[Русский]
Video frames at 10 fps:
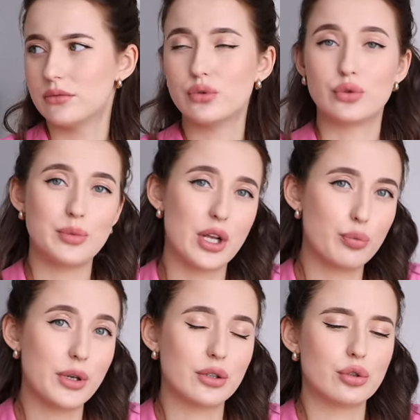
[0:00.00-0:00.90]
Ну, вот у меня
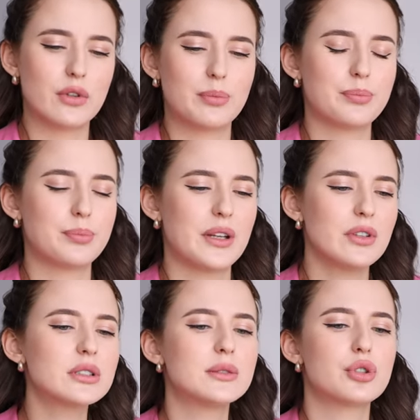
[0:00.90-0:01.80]
рубрика новая
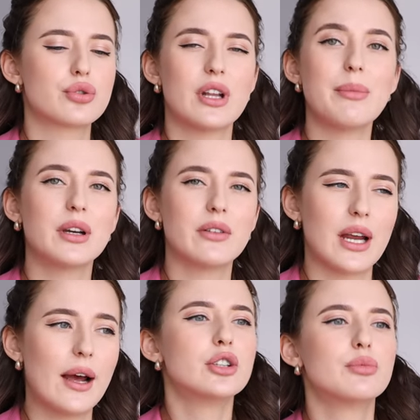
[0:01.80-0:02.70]
появилась, между нами говоря.